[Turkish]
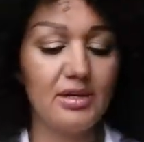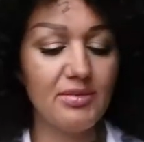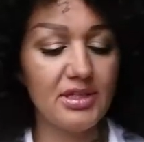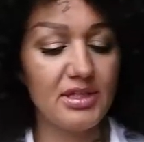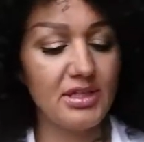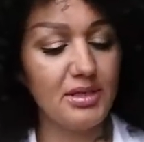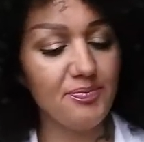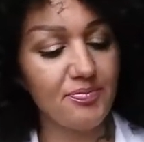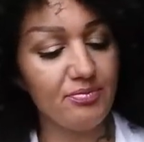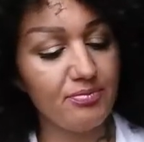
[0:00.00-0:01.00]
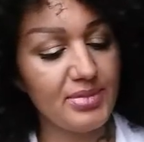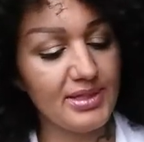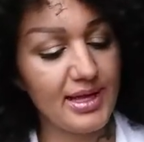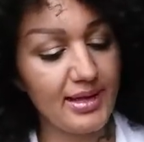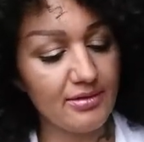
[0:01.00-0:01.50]
elimdeki
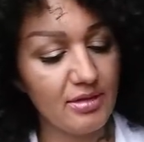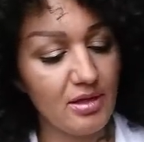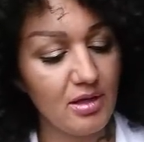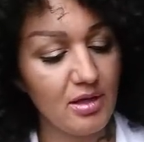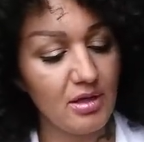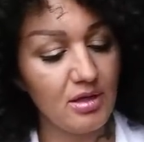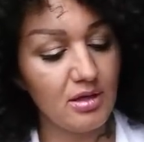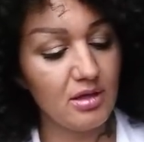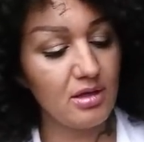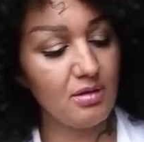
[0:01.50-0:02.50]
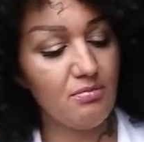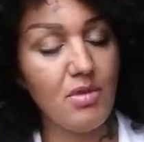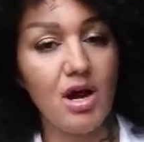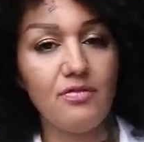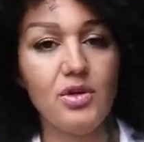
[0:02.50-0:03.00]
biten e,
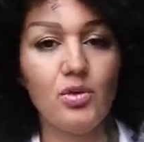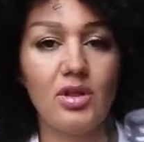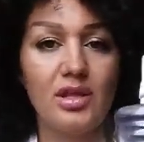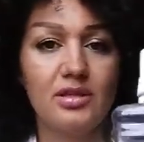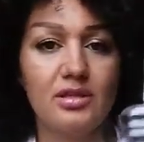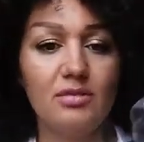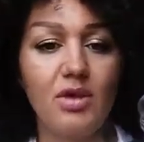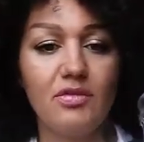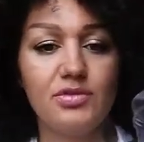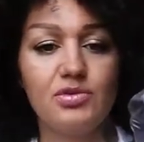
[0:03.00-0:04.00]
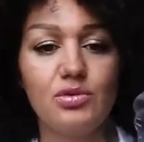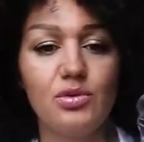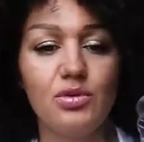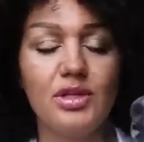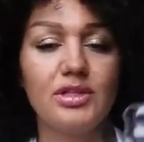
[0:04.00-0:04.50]
mavi olanıydı. Mavi
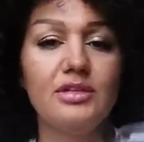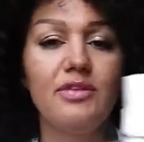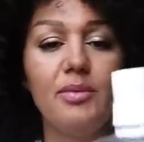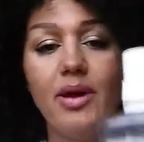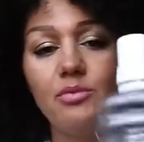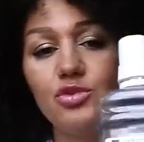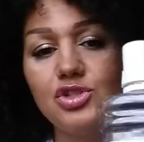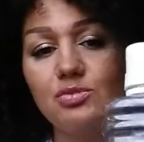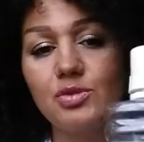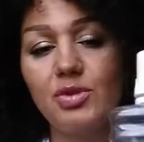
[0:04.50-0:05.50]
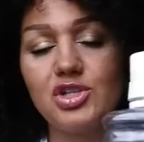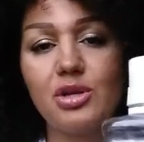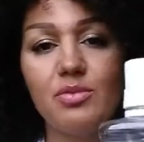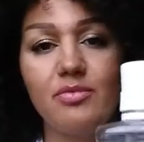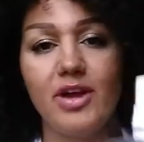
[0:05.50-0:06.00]
suylu olanı ve ben bunu şimdi
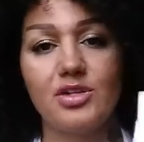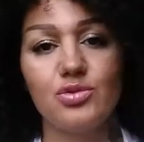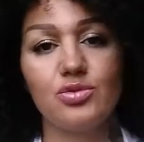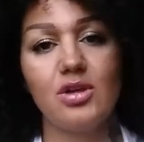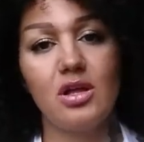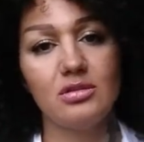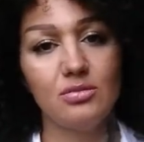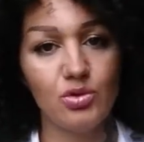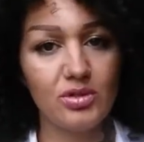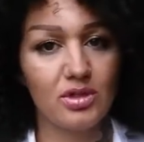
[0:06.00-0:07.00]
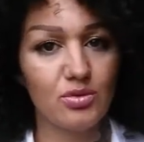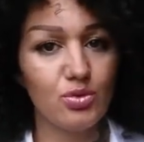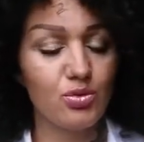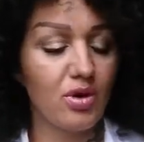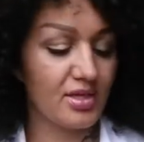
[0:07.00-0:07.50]
başka bir versiyonunu aldım. O da
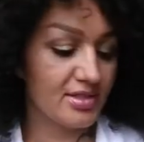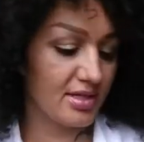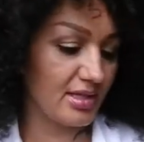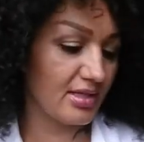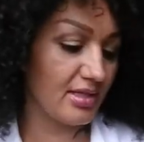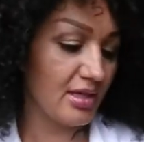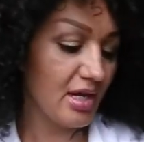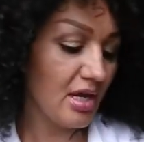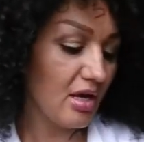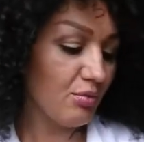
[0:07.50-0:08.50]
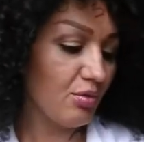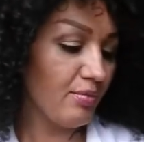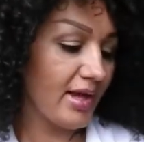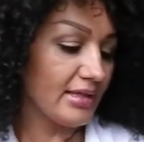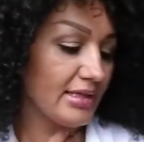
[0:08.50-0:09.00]
turkuaz renkli.
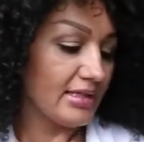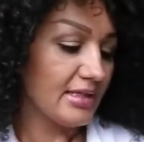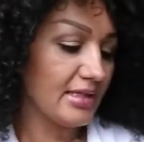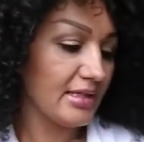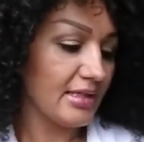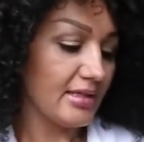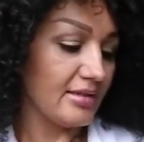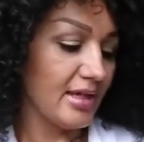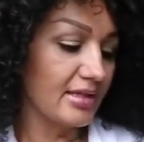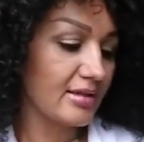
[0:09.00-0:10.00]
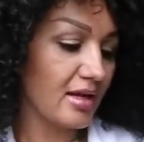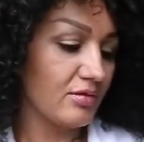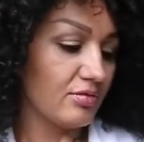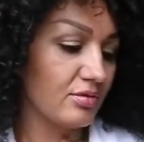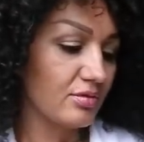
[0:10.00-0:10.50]
Bu bendeki
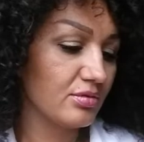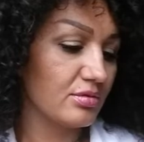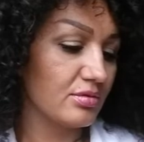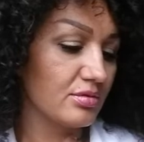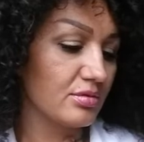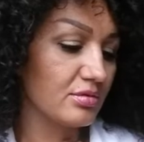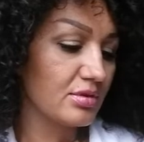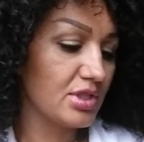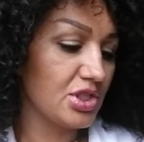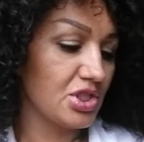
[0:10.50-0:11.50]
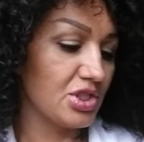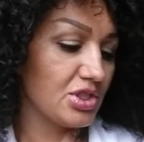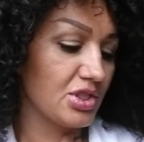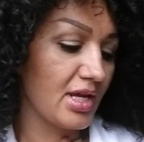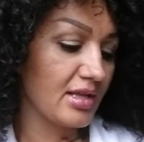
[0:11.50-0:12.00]
dental flüt
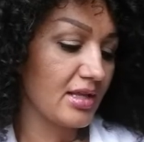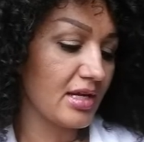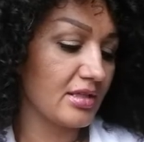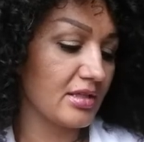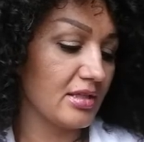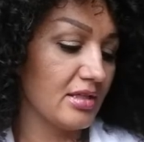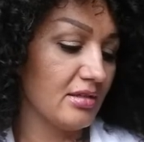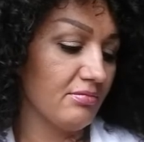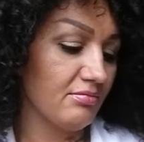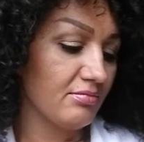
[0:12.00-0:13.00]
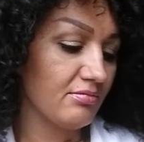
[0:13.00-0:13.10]
diş etlerini